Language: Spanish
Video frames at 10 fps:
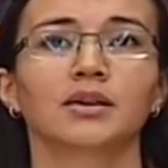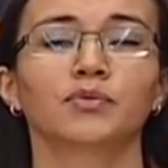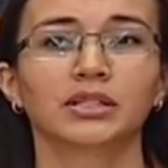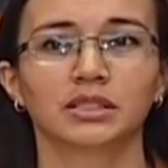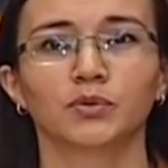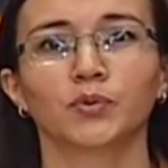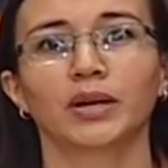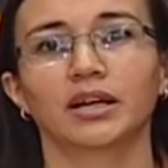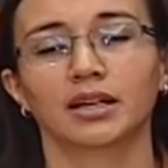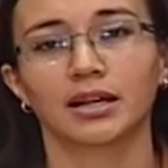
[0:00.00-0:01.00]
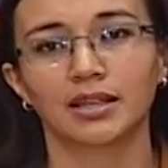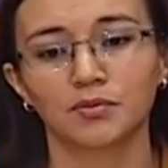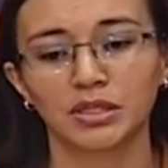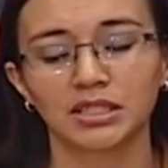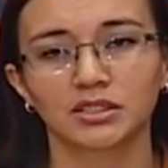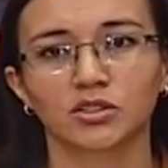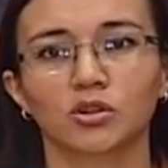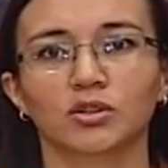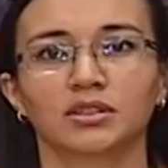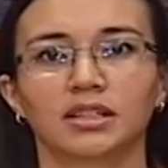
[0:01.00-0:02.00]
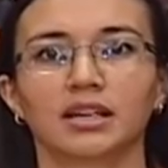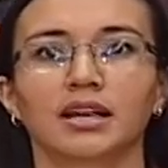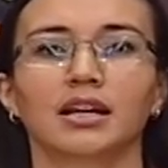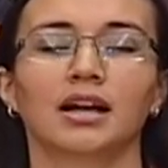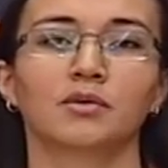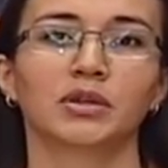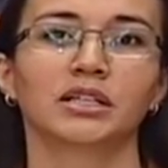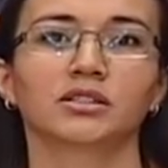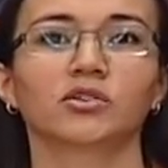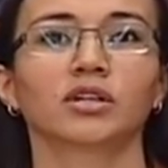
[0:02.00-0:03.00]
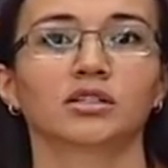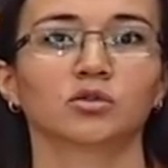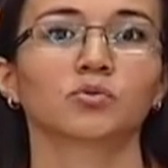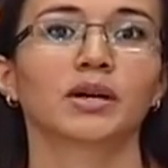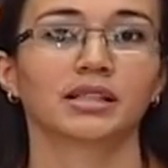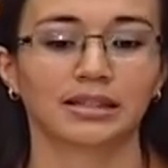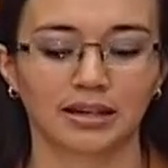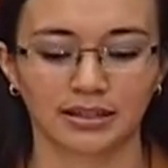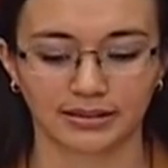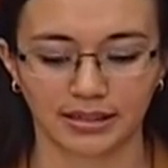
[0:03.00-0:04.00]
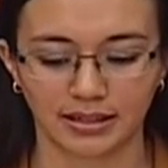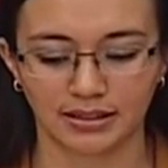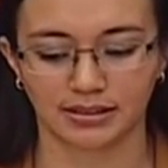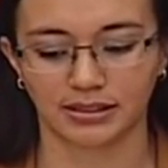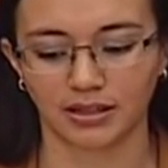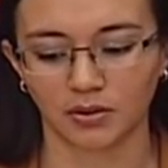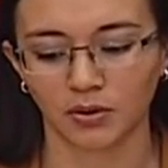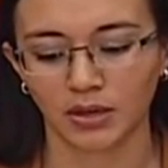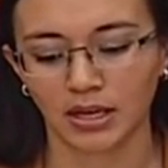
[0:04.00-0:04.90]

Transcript: en principio para que cada ministro lo entregue al ministro que asuma esa cartera de Estado.